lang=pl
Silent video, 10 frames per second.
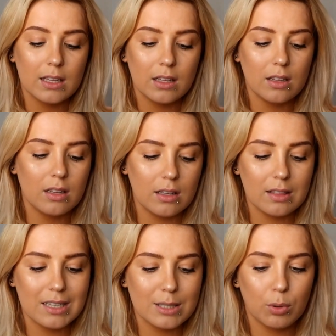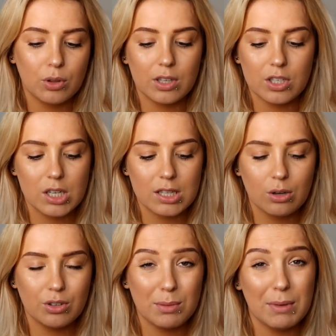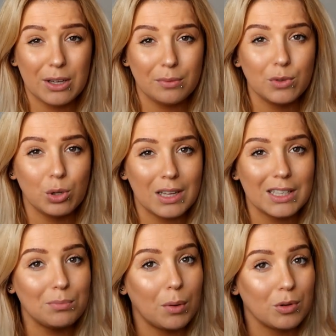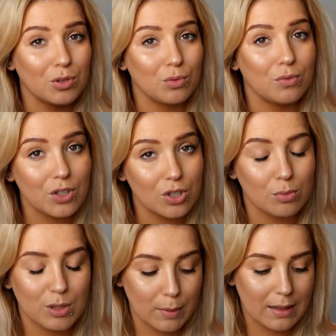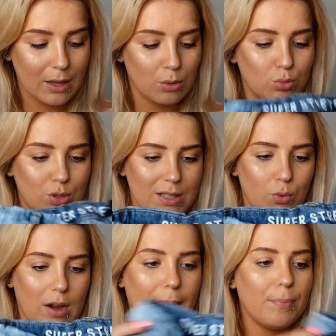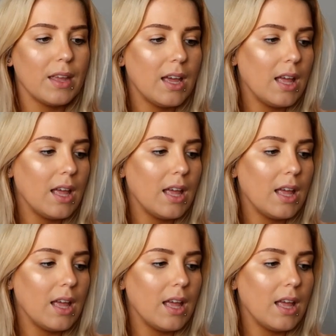i inne spodnie, jeżeli tego nie mają, to na nim po prostu wiszą i spadają mu z tyłka.